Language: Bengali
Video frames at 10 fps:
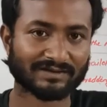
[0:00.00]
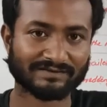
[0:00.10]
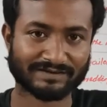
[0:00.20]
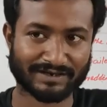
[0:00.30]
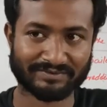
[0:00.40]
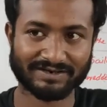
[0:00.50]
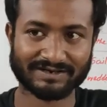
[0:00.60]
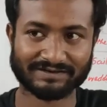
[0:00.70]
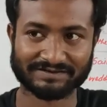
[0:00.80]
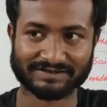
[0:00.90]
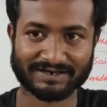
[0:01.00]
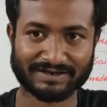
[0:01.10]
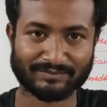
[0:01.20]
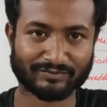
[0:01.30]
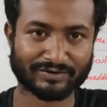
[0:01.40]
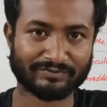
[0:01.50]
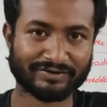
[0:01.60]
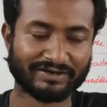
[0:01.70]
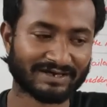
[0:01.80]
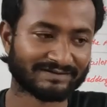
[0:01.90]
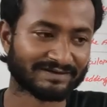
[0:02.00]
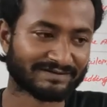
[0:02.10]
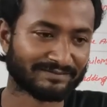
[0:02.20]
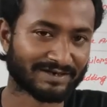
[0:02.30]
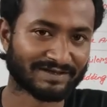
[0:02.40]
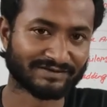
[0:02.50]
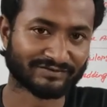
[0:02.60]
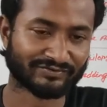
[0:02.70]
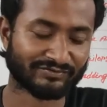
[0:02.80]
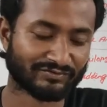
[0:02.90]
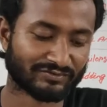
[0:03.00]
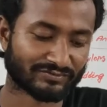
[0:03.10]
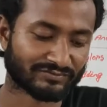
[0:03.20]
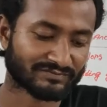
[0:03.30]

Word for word: যে নাবিকরা আছে তারা মোটামুটি আস্তে আস্তে মারা যাওয়া শুরু করলো